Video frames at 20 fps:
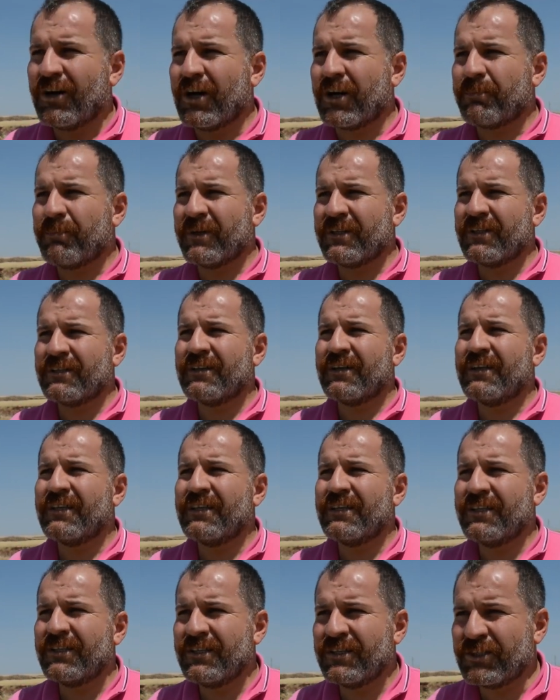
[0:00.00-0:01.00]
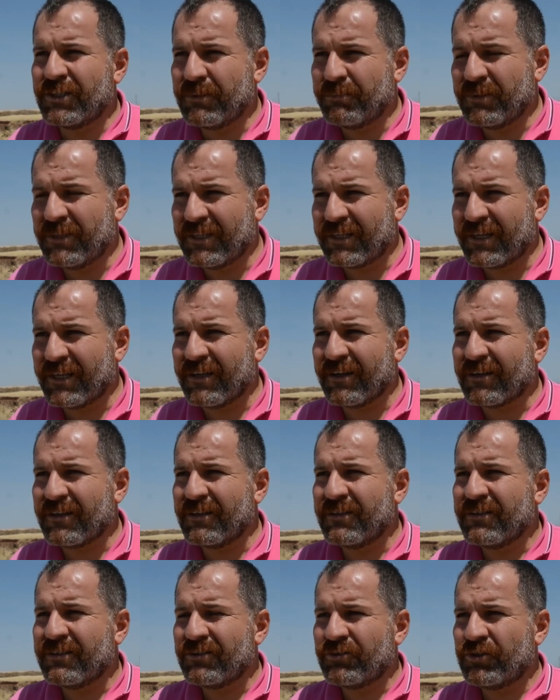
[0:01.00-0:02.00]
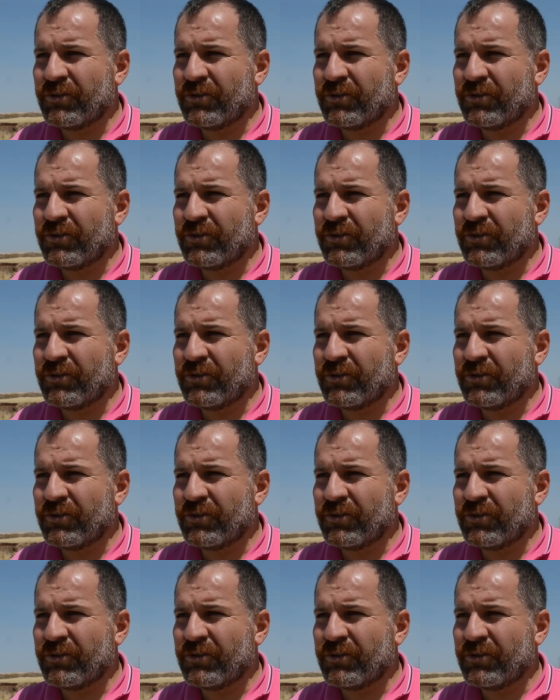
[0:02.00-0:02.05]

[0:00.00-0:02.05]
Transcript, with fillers: arpada da 2000 liraya yakın